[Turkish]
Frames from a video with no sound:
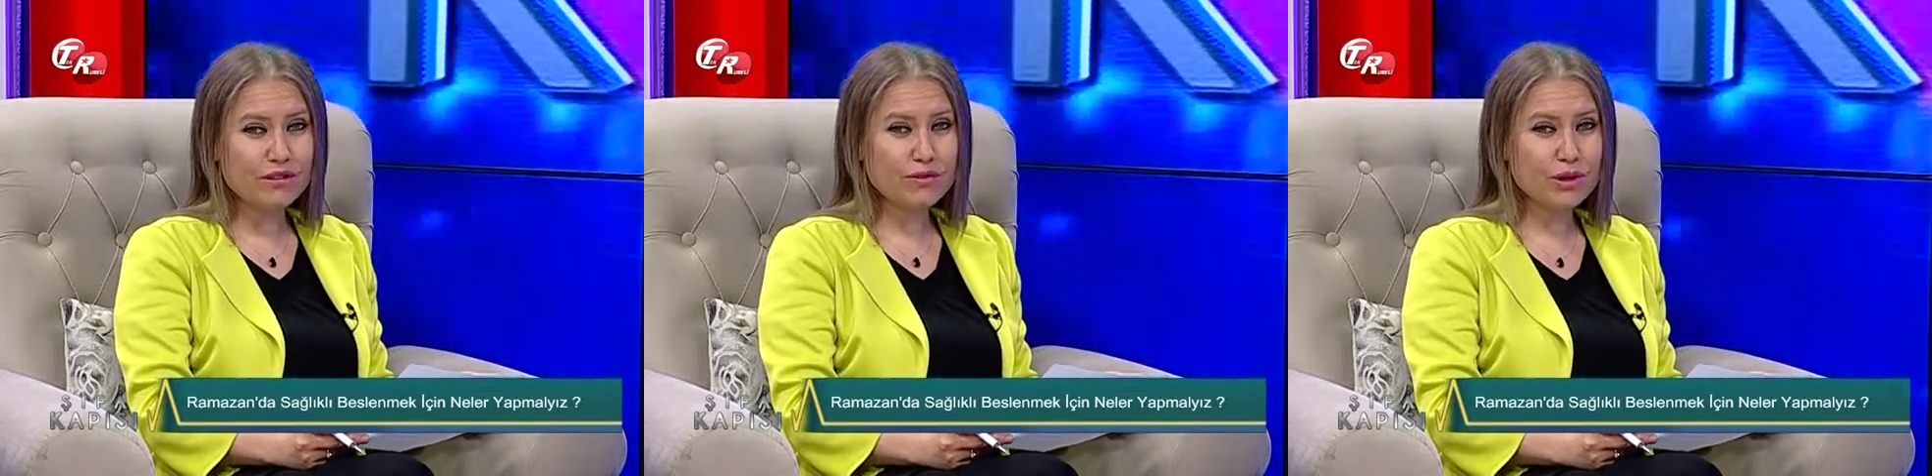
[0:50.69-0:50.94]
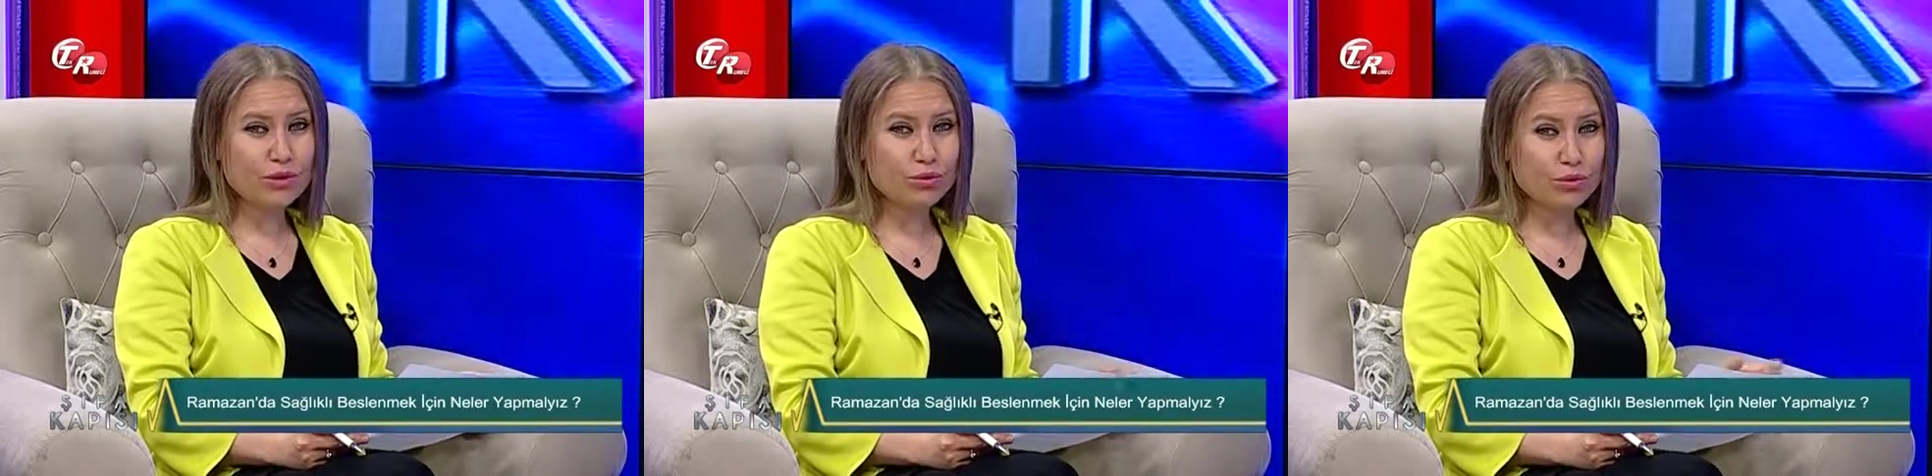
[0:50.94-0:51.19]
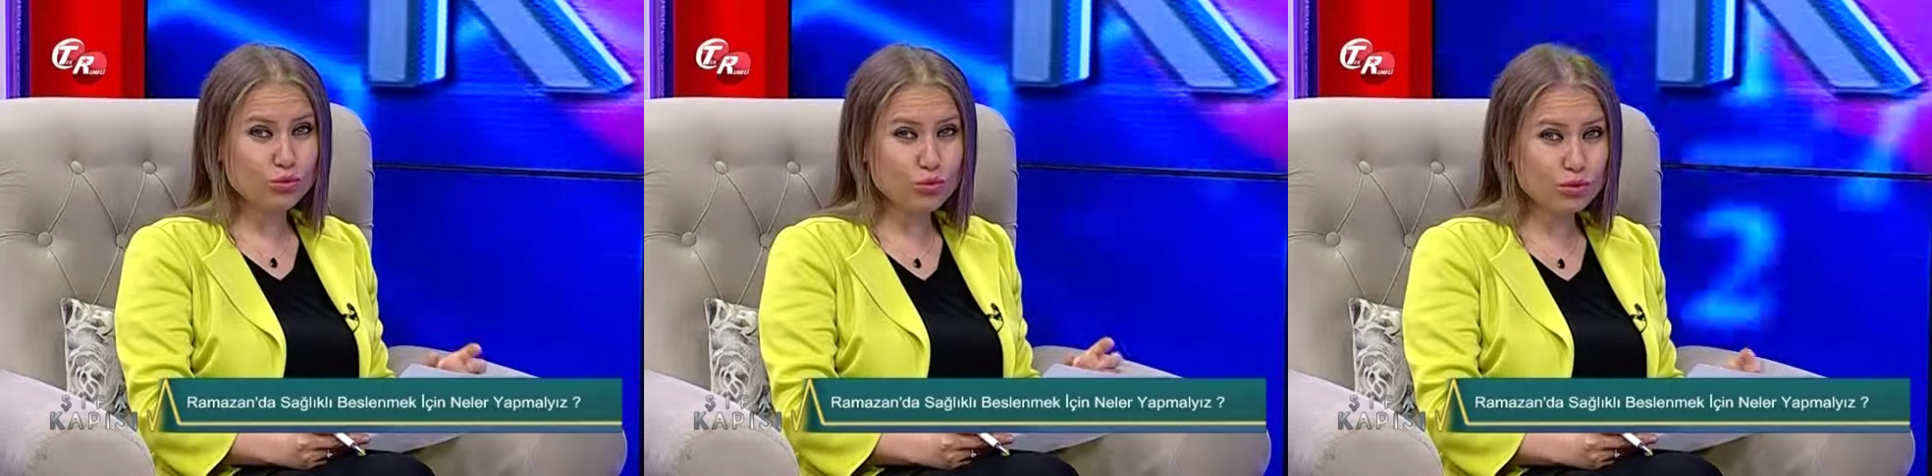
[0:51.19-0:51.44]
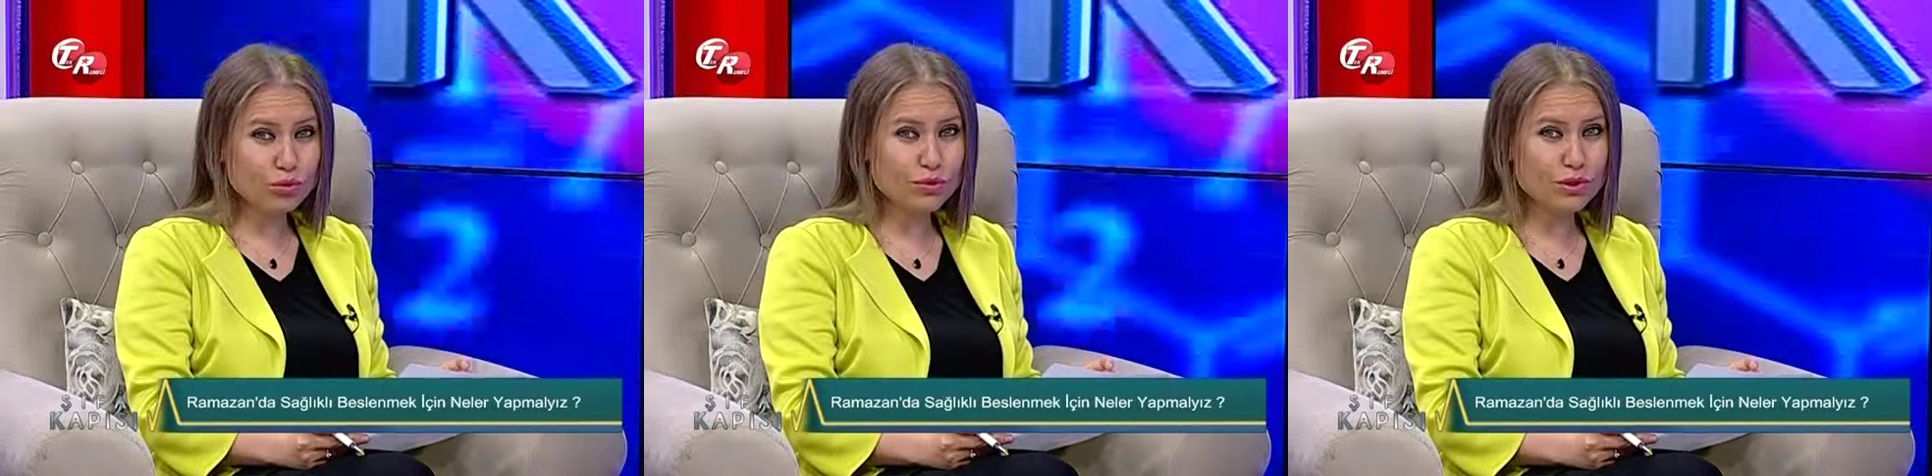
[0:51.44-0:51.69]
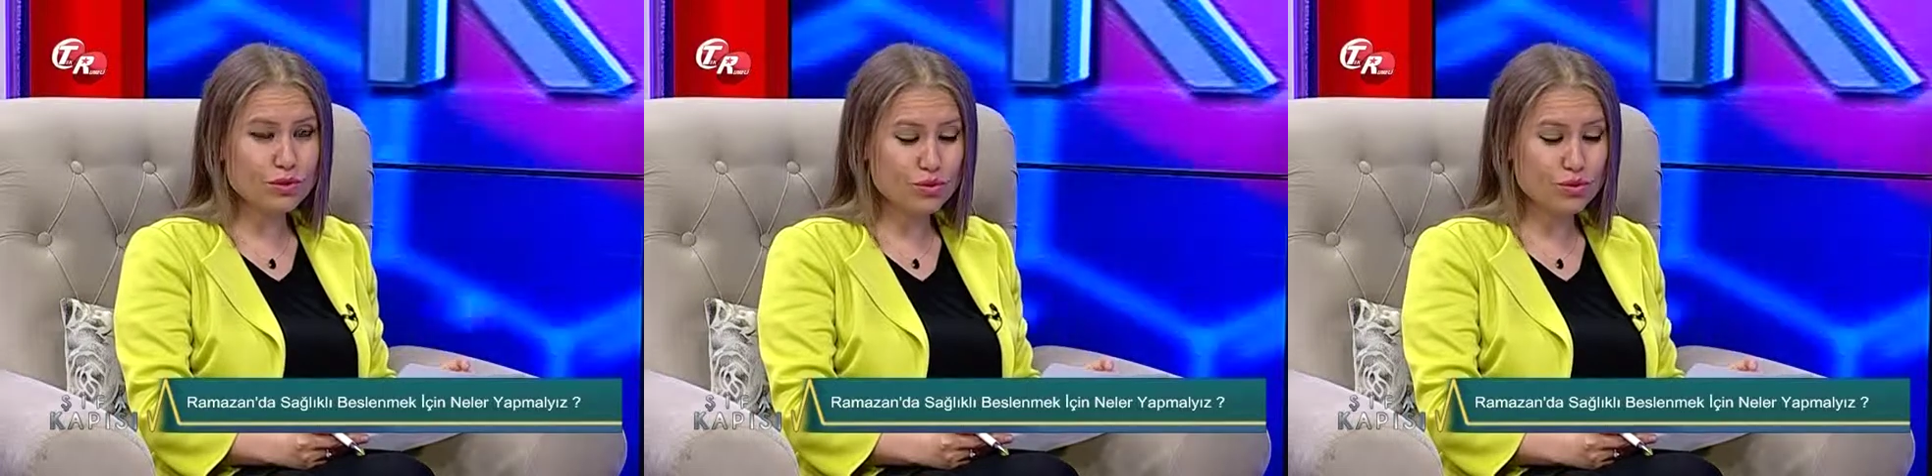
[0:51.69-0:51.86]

ve uzun bir